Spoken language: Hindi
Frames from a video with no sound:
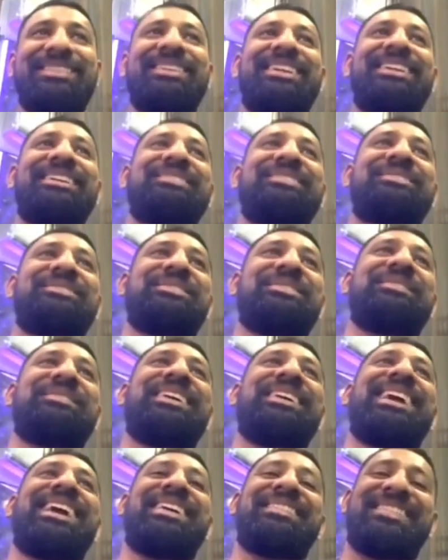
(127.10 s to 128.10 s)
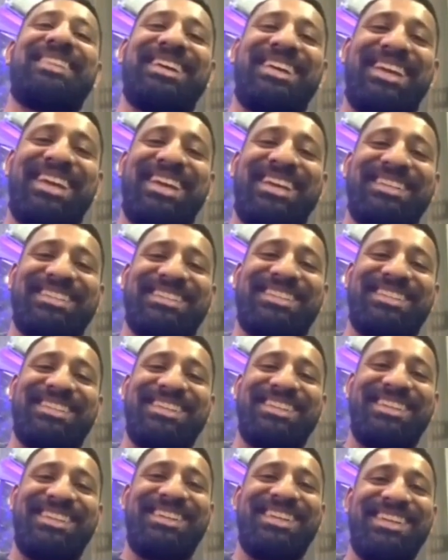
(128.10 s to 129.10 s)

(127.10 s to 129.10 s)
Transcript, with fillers: चौधरी हैव अ गेस्ट